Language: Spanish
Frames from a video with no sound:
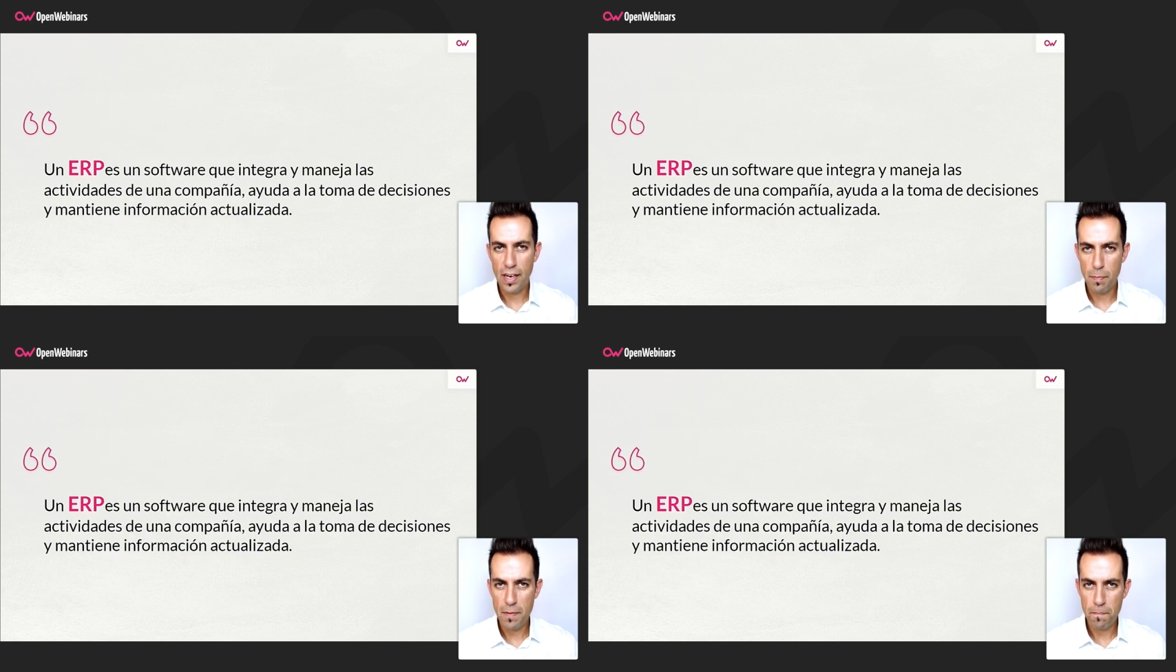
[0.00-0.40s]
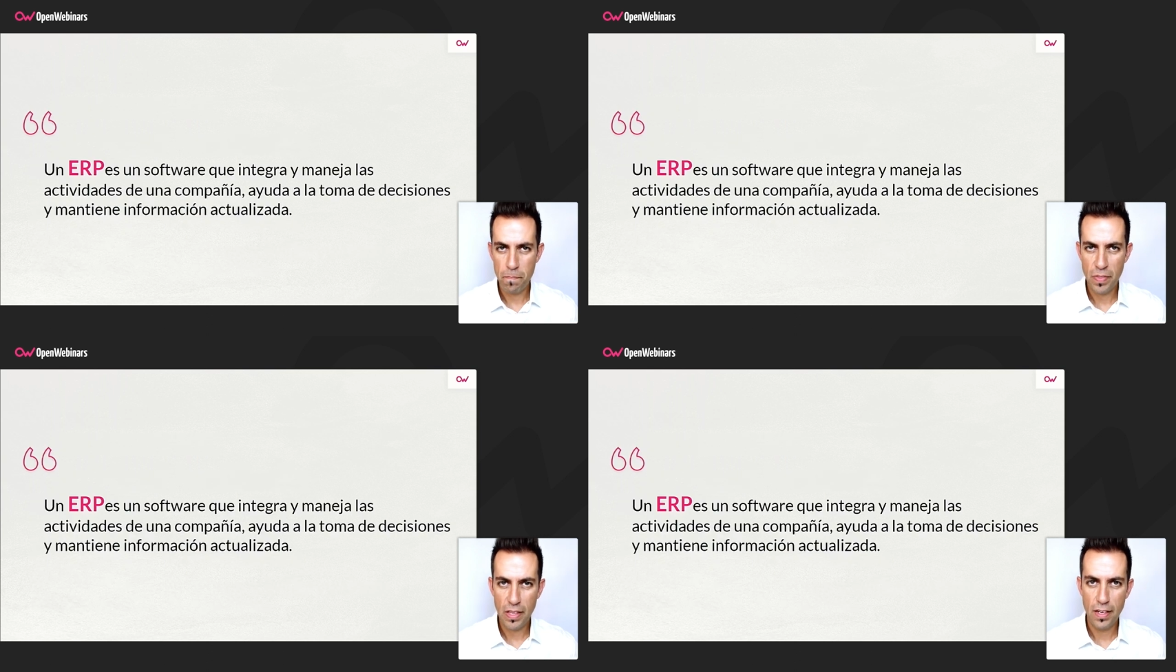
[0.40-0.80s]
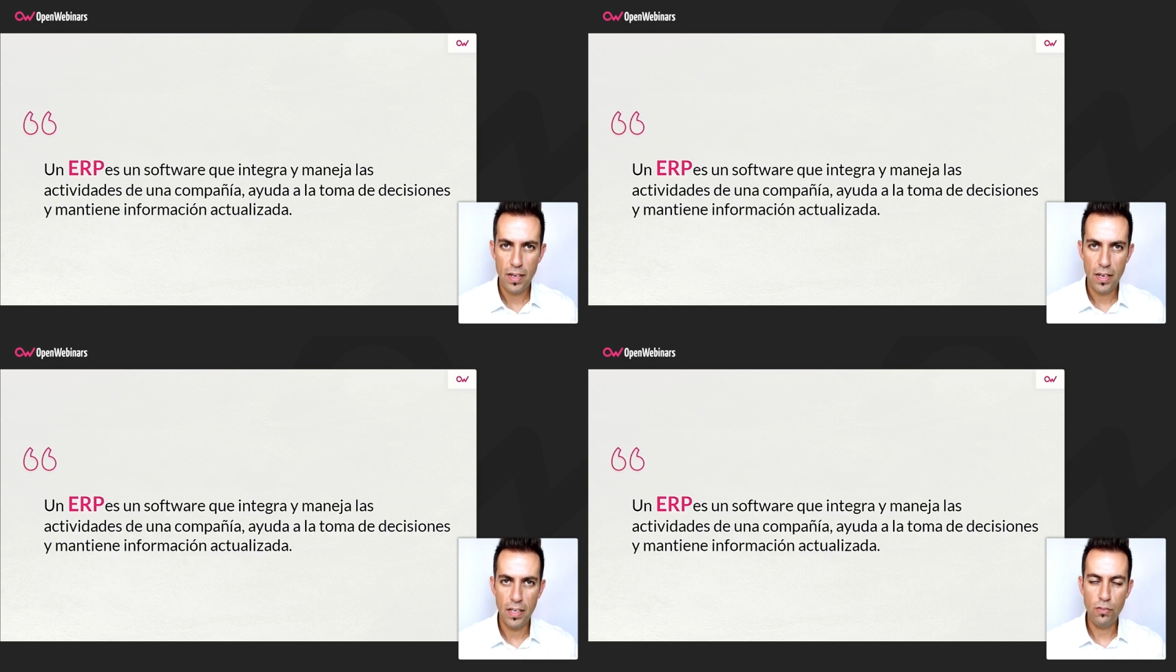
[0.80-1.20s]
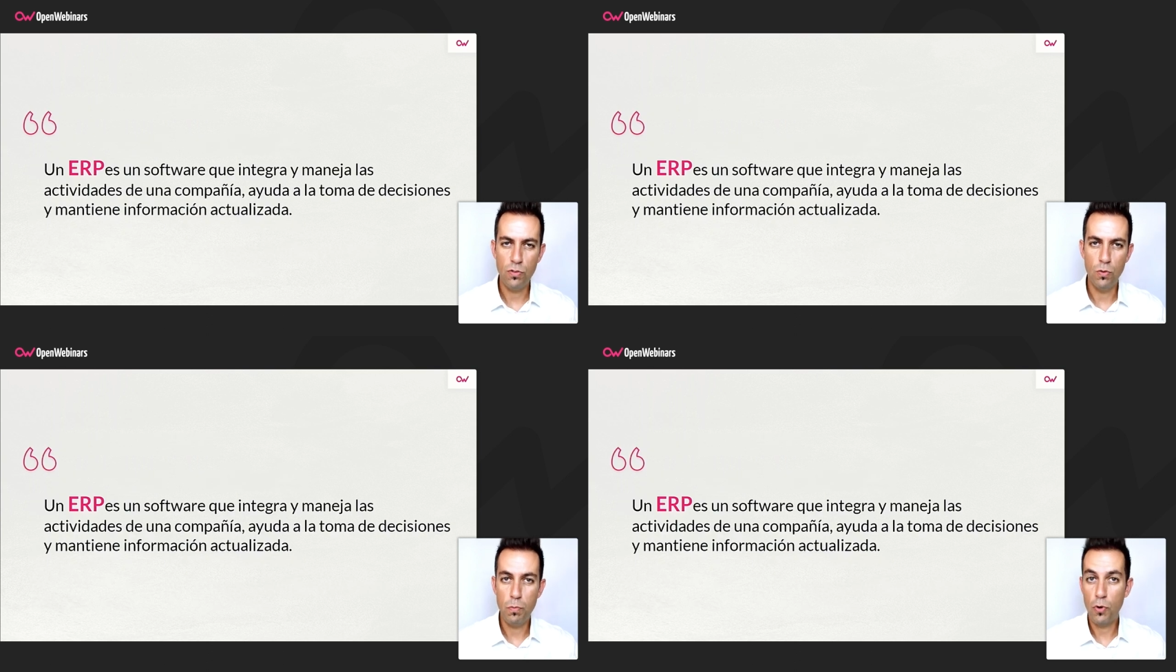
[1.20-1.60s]
ERP
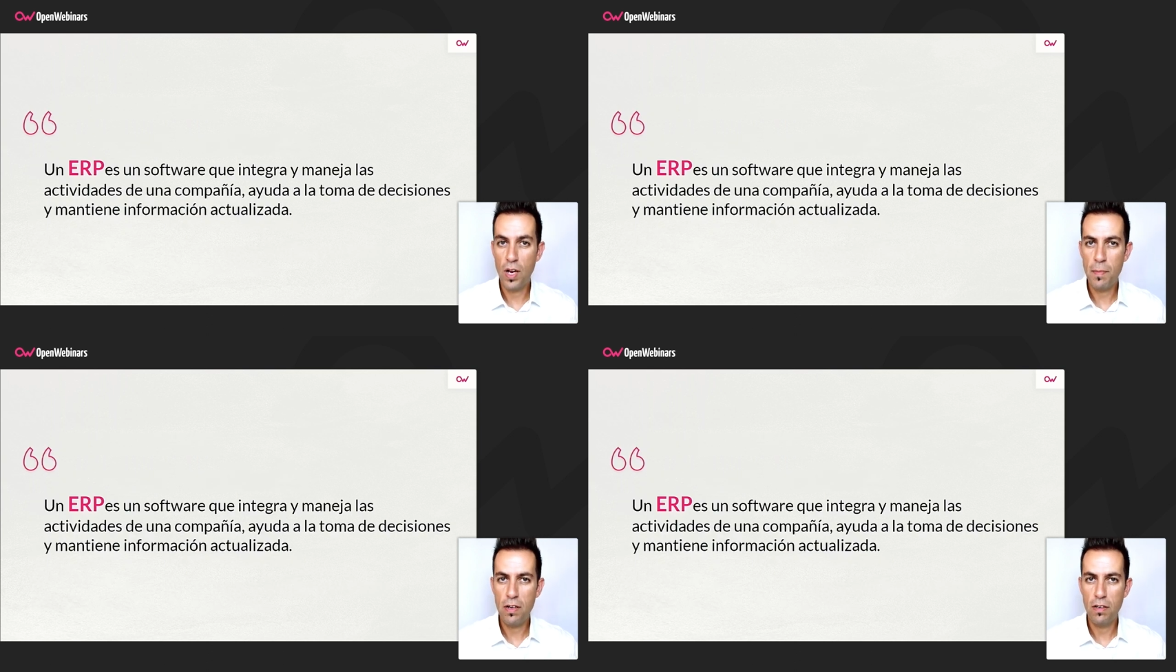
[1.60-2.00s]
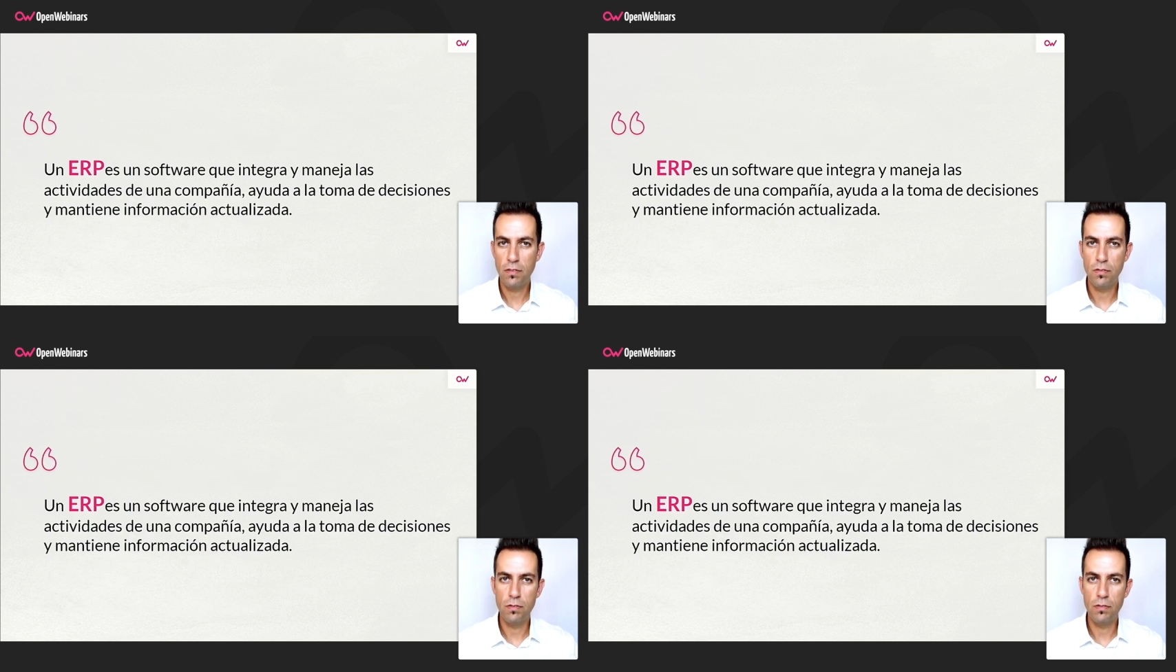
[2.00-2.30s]
es un programa